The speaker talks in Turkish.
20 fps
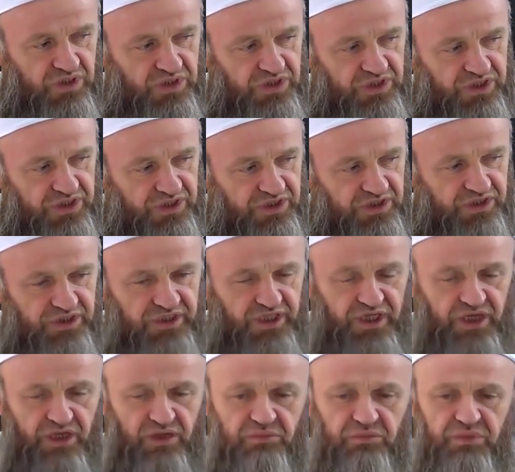İkindi
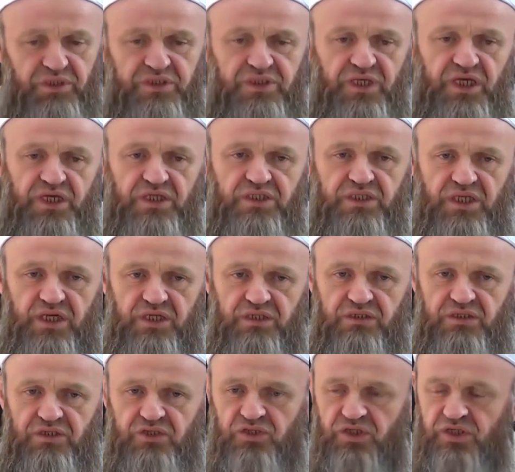de mesai
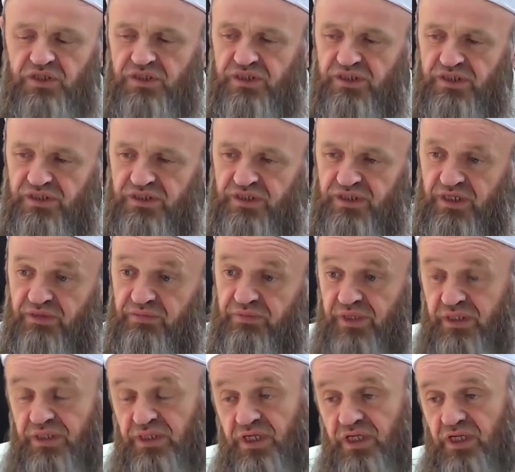saati içerisinde
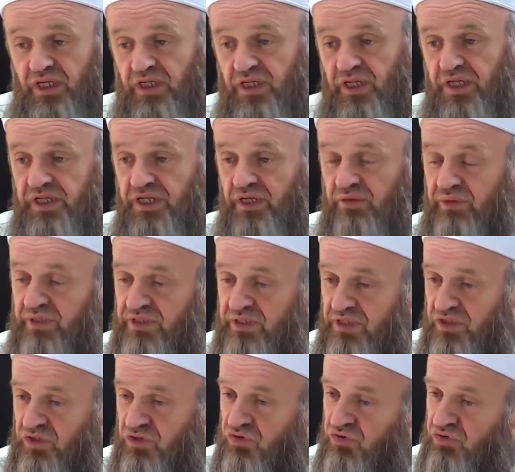benden Allah
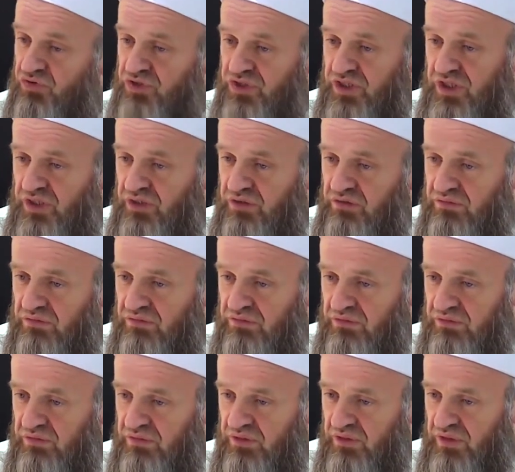namaz istiyorsa
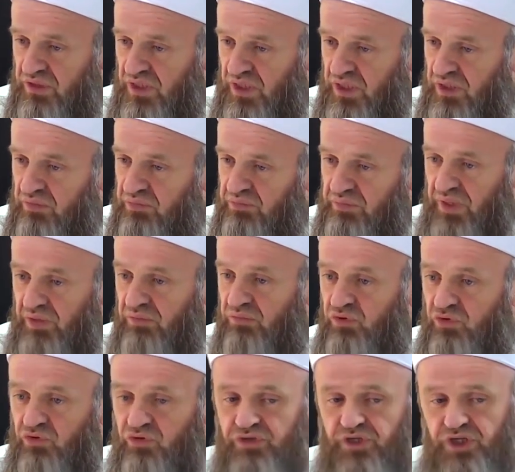
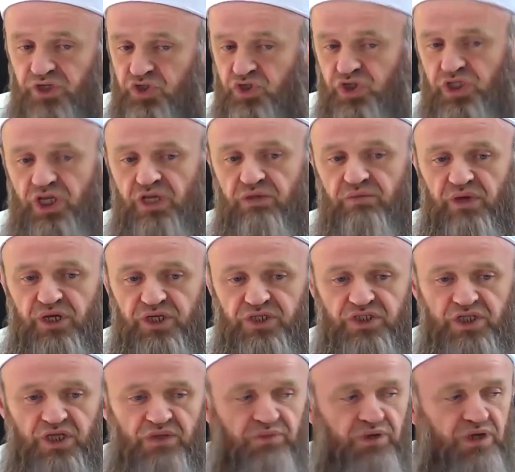ben bunu taşıyayım
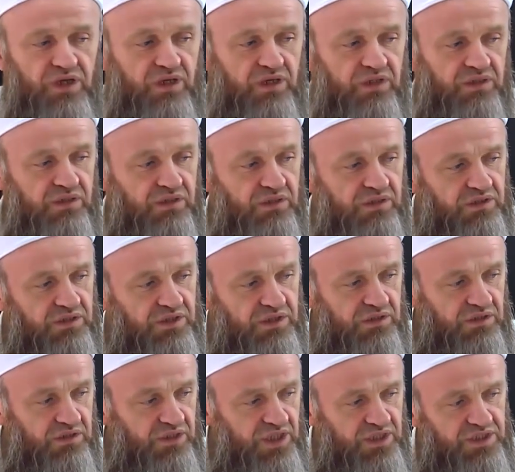akşama
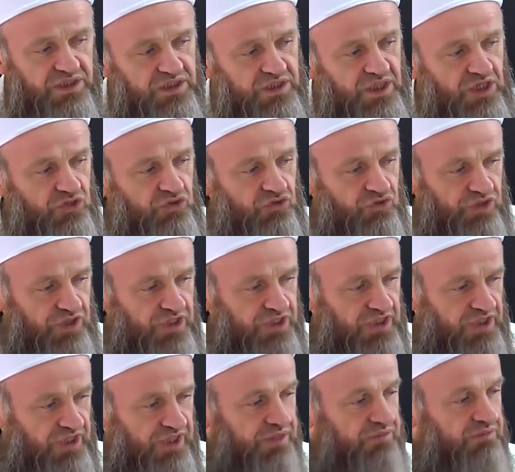yatsıdan sonra
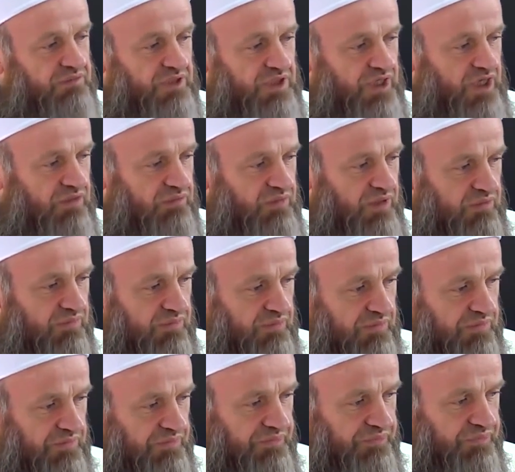kılarım diyemem.
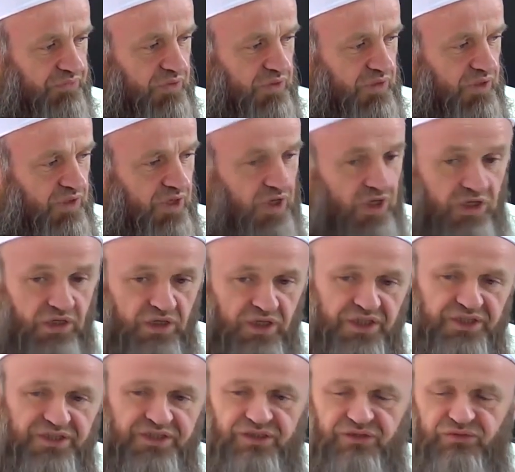
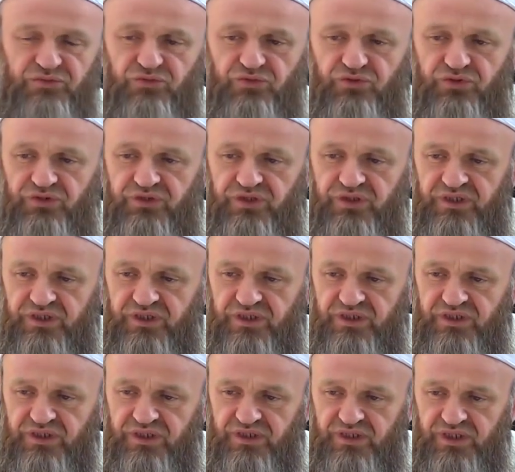Allah'tır bu.
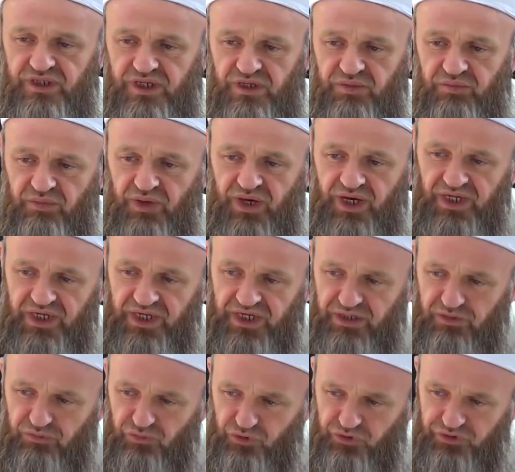
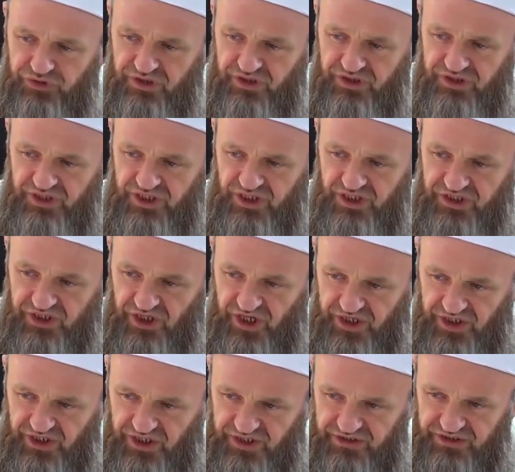Mahallenin muhtarı değil,
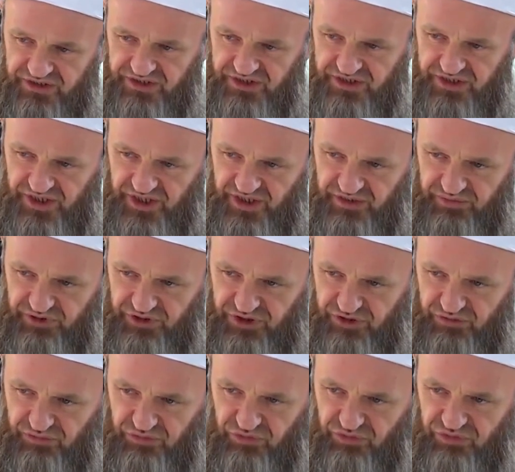kainatın
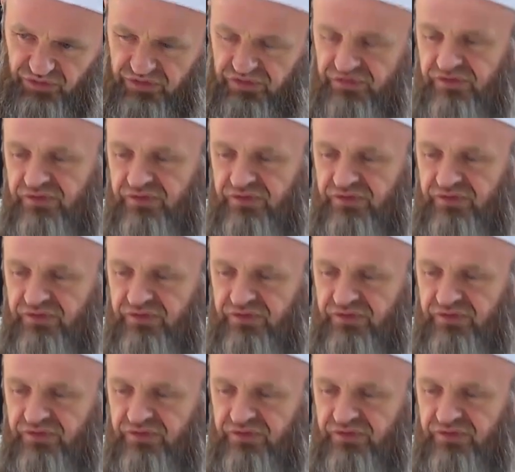sahibidir bu.